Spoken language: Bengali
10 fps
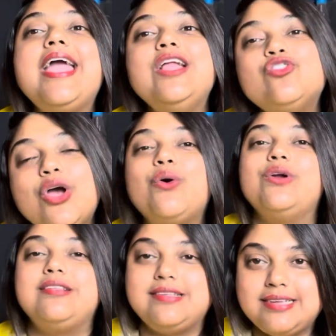এনজয়
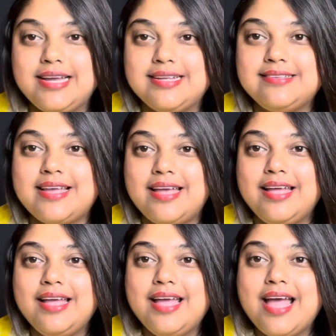করেছে চেঙ্গিসকে
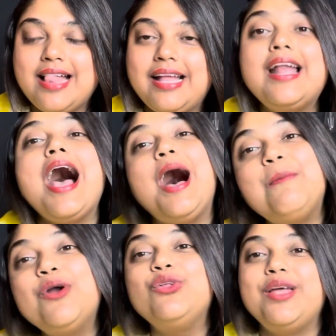তারা
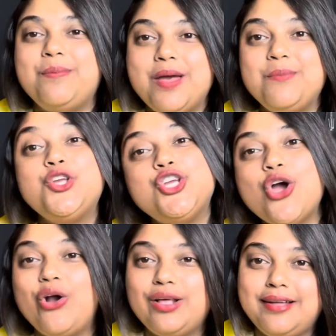আবারও দেখবে আমি শিওর